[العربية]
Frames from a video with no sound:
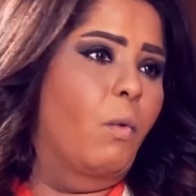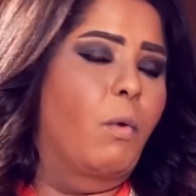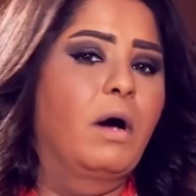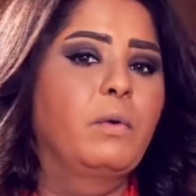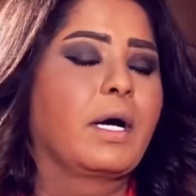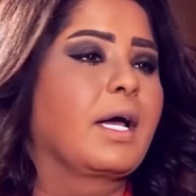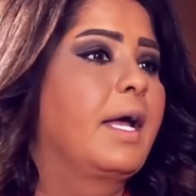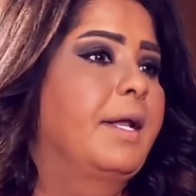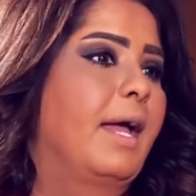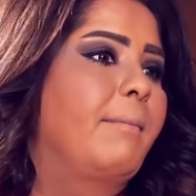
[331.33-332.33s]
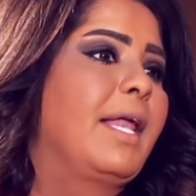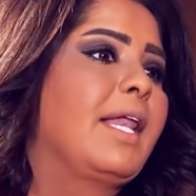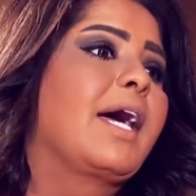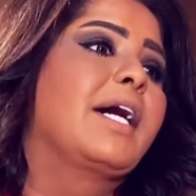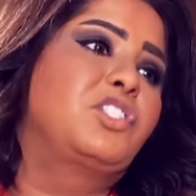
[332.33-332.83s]
وهو كان
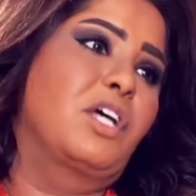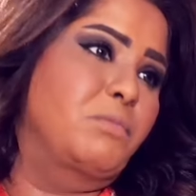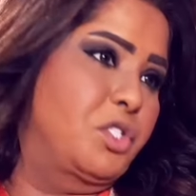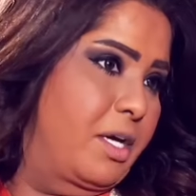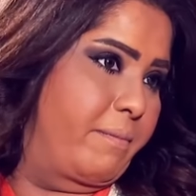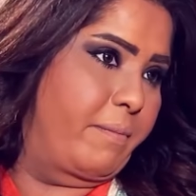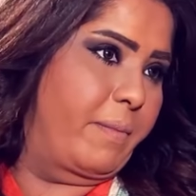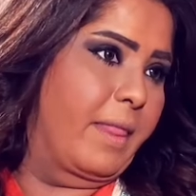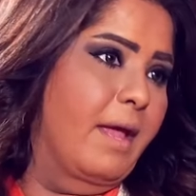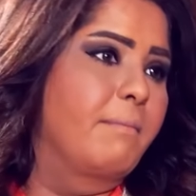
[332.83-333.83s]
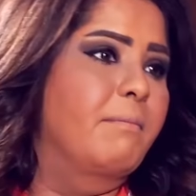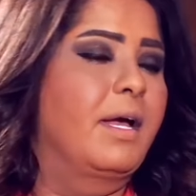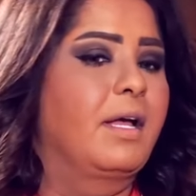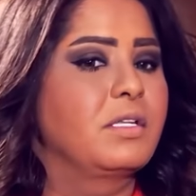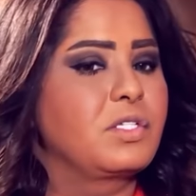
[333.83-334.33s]
عمل غشمشن صحيح.
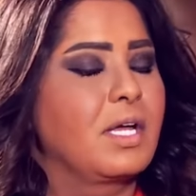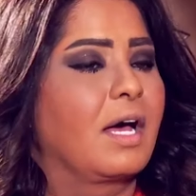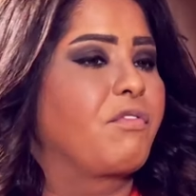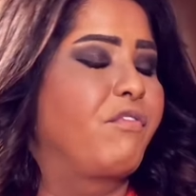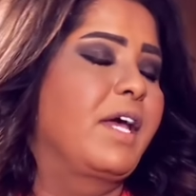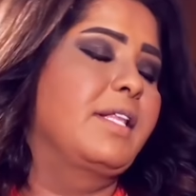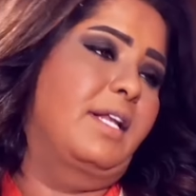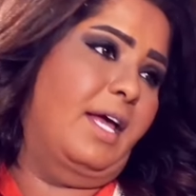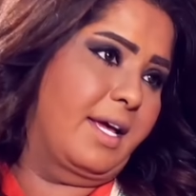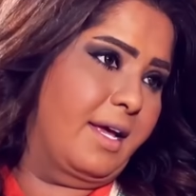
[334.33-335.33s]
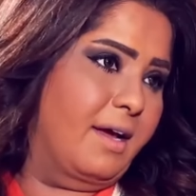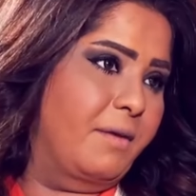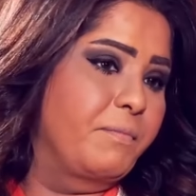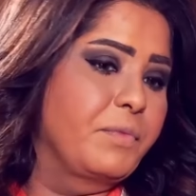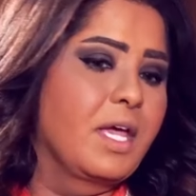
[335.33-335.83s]
مع الاستاذ فهد الحيان
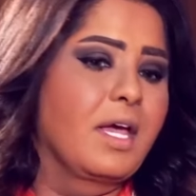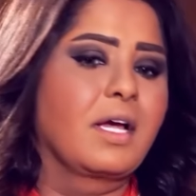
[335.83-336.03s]
صحيح.